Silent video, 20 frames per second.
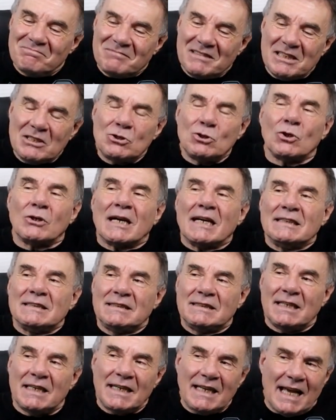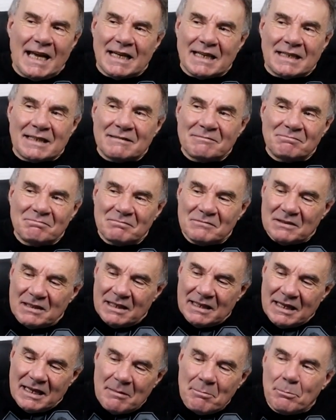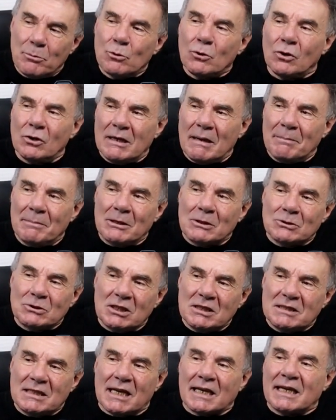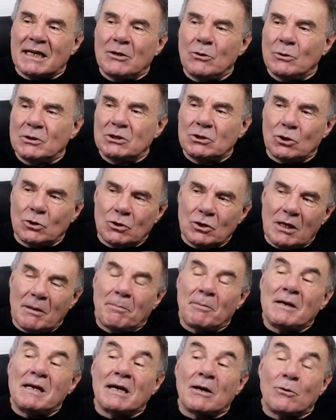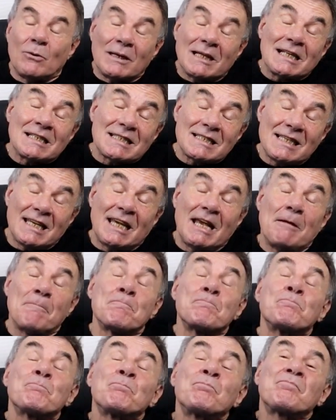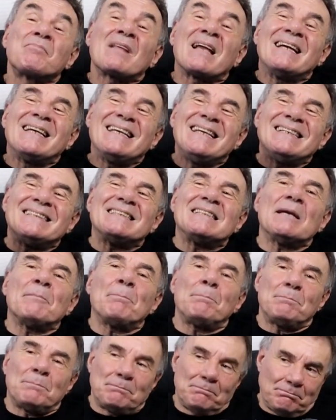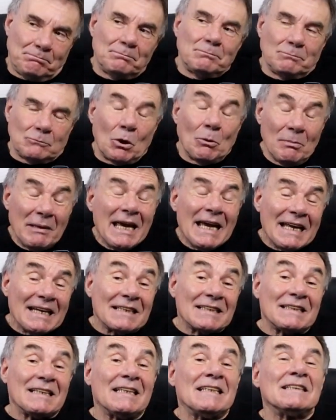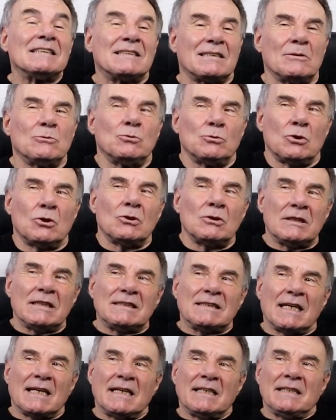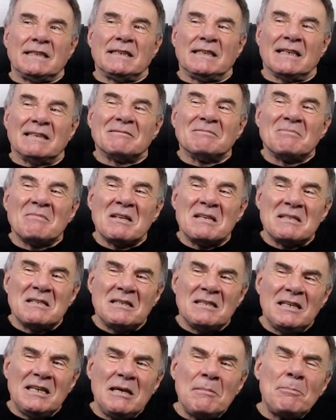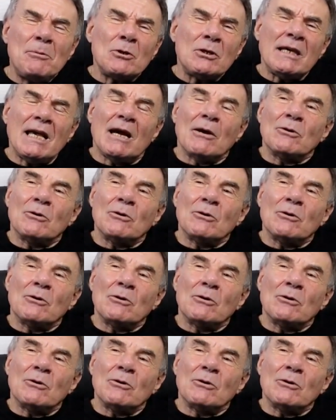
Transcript: quiso cancherear, empujó la pelotita que no entró y después la jugada sigue y se convierte en el segundo gol de Chacarita. ¿Y por qué